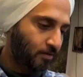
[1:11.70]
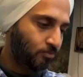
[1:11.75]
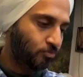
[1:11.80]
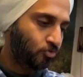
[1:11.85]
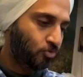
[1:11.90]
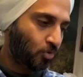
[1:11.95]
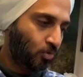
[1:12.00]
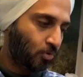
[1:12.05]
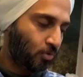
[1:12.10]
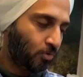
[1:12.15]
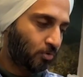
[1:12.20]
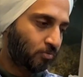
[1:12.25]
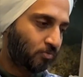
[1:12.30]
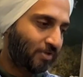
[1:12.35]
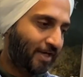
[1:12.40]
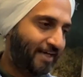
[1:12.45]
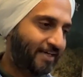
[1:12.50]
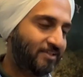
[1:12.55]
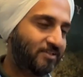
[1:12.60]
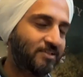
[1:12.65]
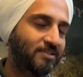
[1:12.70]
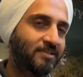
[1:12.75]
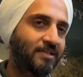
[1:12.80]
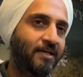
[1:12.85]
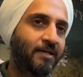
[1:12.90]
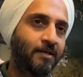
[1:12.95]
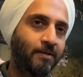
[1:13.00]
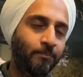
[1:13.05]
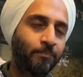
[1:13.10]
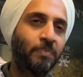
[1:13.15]
जो सारी
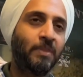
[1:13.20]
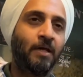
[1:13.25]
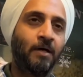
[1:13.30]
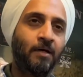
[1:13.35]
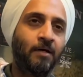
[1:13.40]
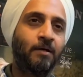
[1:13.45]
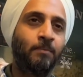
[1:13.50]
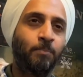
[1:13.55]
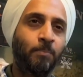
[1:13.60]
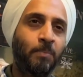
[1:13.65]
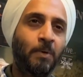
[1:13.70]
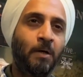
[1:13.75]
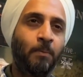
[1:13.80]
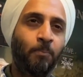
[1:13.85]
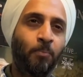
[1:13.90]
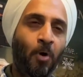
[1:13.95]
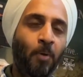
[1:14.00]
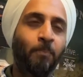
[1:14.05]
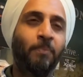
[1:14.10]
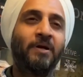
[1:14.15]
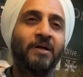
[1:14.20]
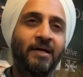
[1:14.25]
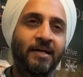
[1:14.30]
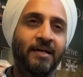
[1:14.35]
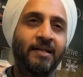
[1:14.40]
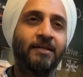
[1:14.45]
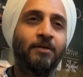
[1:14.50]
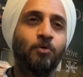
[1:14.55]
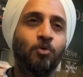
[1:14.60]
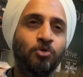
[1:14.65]
चीज़ें प्रॉपर
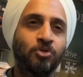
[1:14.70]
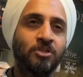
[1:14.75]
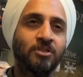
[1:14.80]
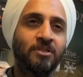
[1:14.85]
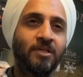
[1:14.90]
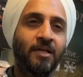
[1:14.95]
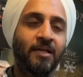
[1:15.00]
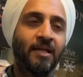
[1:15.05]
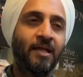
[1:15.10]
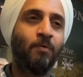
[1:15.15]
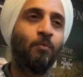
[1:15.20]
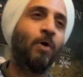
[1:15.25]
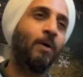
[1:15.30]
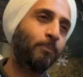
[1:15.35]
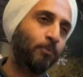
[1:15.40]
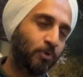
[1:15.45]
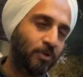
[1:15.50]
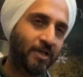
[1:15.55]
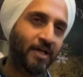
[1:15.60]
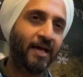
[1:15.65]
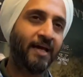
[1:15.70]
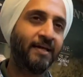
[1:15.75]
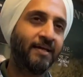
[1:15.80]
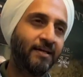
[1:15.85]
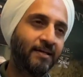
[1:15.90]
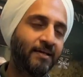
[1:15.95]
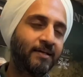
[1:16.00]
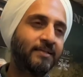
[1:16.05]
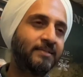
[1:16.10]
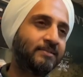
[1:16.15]
करने की कोशिश करी है वो आपको दिखाएंगे
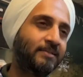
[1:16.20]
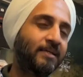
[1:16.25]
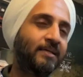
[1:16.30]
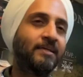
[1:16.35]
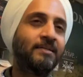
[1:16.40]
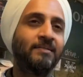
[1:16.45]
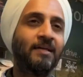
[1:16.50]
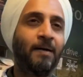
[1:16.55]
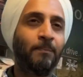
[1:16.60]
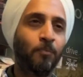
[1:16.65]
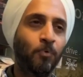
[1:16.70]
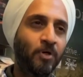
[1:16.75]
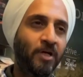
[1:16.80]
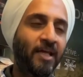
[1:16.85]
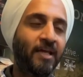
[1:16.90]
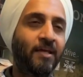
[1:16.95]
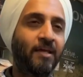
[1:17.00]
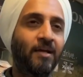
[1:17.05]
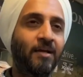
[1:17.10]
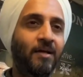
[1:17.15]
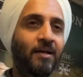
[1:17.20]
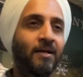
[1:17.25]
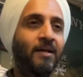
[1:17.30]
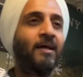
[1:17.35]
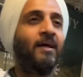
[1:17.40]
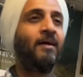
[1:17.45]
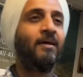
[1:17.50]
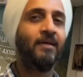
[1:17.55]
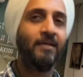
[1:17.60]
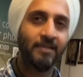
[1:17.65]
कि किस तरीके से आपको टेक केयर करना है
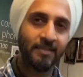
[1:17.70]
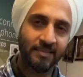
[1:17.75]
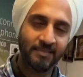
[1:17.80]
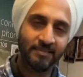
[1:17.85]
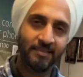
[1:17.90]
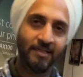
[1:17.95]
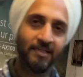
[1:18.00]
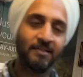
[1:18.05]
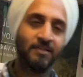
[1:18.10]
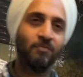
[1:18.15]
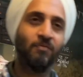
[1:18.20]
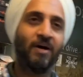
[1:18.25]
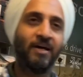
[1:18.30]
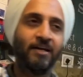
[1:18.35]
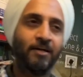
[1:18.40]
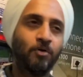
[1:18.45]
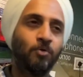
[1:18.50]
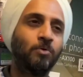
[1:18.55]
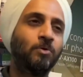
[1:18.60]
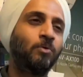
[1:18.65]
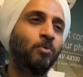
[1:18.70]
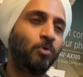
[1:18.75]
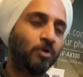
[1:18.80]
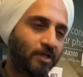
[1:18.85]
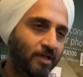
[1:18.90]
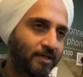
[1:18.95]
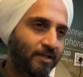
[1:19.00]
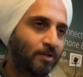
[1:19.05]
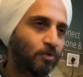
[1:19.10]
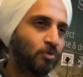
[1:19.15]
किस तरीके से बारी रूट
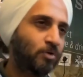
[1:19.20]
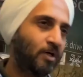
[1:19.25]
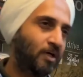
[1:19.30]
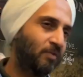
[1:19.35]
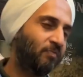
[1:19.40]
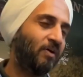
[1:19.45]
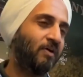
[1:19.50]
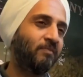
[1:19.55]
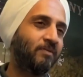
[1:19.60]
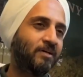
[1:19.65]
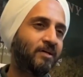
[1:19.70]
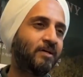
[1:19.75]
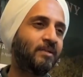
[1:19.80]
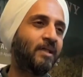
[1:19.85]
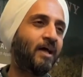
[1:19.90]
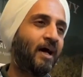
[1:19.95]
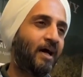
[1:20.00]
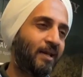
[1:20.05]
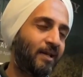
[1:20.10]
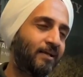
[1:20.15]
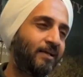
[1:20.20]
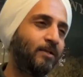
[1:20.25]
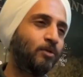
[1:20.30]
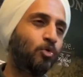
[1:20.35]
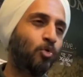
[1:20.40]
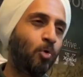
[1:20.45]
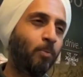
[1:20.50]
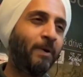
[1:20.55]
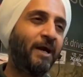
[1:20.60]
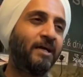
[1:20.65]
करनी है तो 3500 था हालांकि
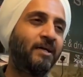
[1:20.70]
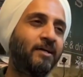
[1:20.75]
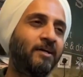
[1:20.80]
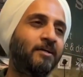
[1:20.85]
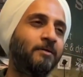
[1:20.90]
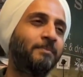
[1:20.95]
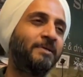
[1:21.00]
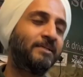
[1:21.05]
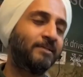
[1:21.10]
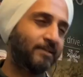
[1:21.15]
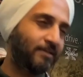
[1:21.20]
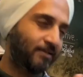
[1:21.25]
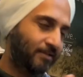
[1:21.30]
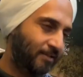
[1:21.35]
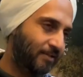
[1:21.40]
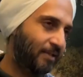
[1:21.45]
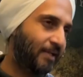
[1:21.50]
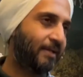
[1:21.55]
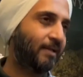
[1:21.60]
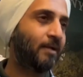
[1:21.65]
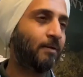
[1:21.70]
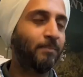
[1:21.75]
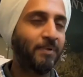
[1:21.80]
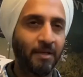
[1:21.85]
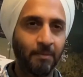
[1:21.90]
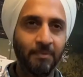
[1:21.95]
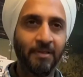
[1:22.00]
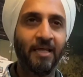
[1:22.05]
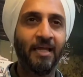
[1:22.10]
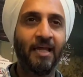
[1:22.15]
दो बैटरी रिकमेंड की थी लेकिन हमने
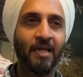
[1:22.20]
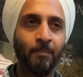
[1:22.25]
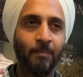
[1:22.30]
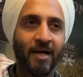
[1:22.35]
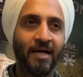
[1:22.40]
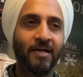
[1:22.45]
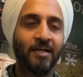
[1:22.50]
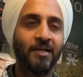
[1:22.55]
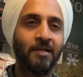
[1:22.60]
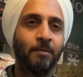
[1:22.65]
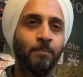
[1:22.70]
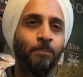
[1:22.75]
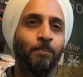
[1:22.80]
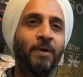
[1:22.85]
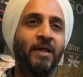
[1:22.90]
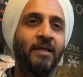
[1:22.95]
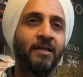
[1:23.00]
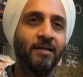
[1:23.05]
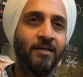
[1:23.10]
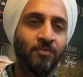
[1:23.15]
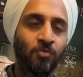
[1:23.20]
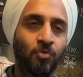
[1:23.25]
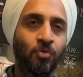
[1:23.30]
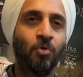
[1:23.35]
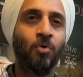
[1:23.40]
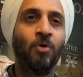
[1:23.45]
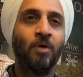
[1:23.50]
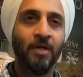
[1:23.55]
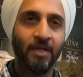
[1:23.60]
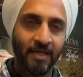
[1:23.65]
अभी एक बैटरी पे ही इसको
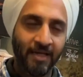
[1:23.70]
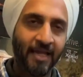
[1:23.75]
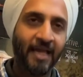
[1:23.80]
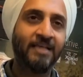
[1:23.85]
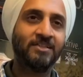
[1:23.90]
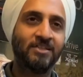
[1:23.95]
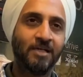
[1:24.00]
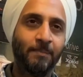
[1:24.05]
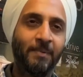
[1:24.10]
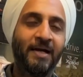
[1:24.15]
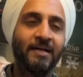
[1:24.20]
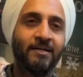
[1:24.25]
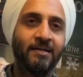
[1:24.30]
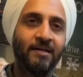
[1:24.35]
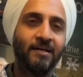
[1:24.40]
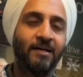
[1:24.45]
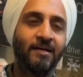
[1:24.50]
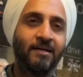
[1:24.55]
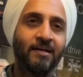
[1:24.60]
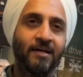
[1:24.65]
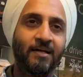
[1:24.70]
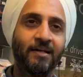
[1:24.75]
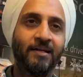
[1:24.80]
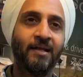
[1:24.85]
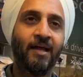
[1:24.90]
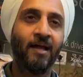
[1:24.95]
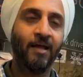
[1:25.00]
एक्स्ट्रा बैटरी रन करी है